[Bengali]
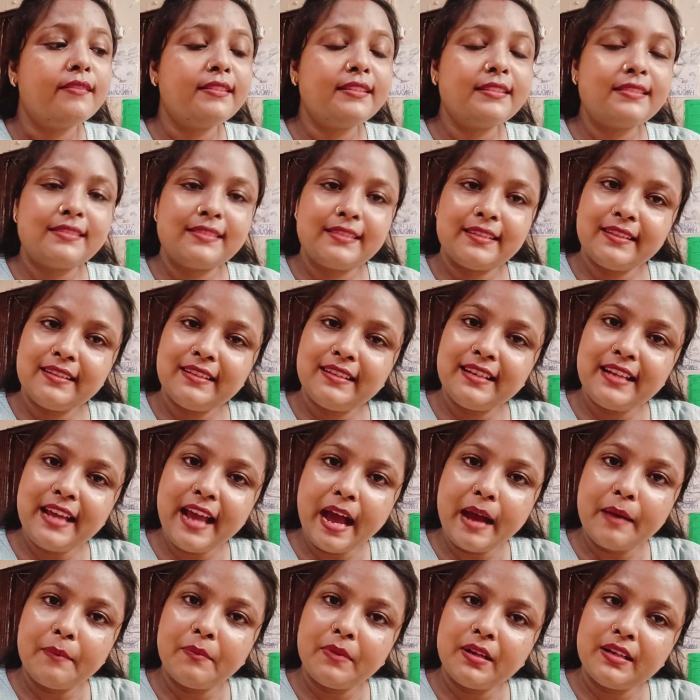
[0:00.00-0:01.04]
রিসেন্টলি
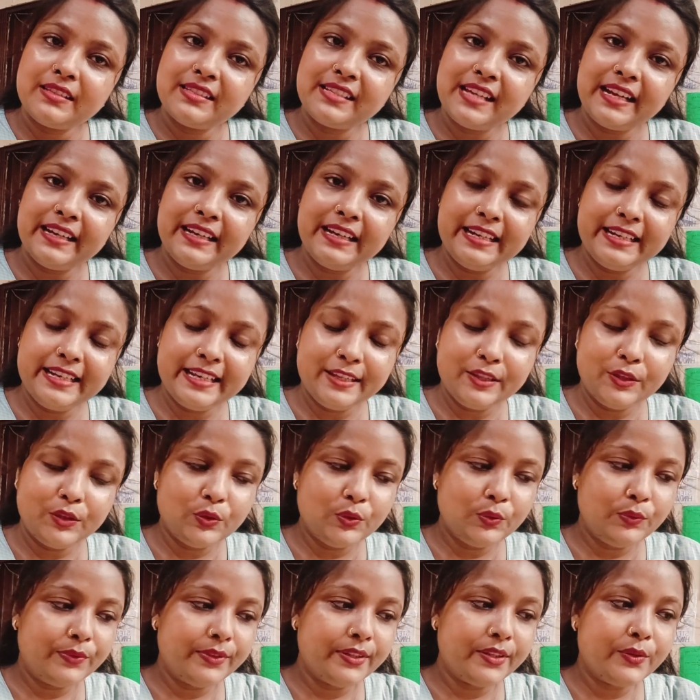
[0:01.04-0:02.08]
আমার চ্যানেল
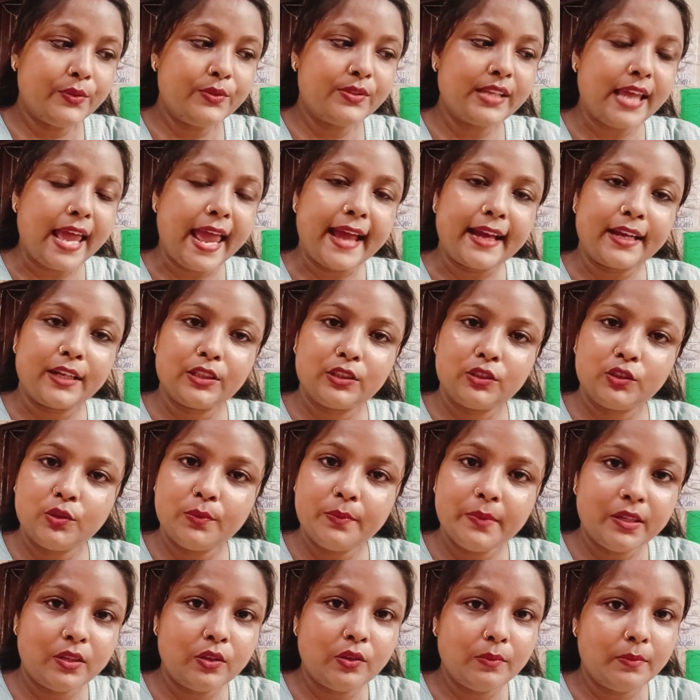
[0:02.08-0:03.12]
কিন্তু ভিউজ
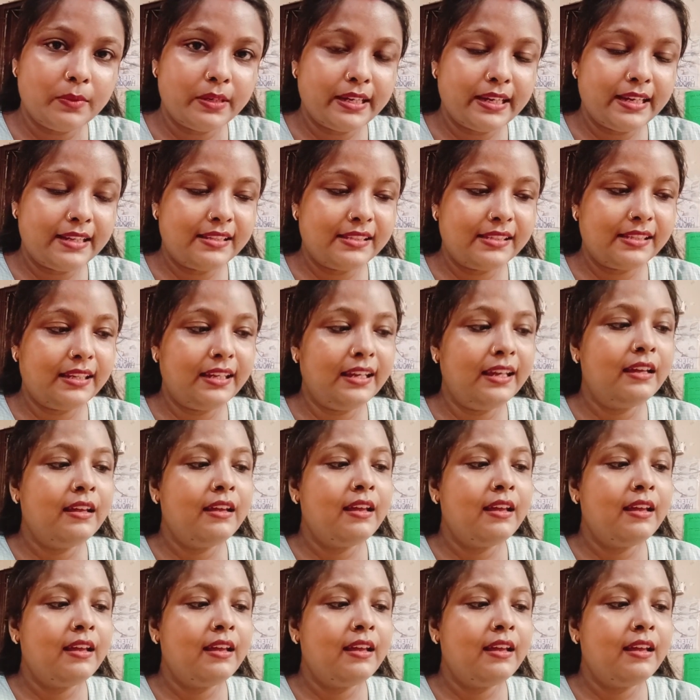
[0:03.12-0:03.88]
একদমই কমে গেছে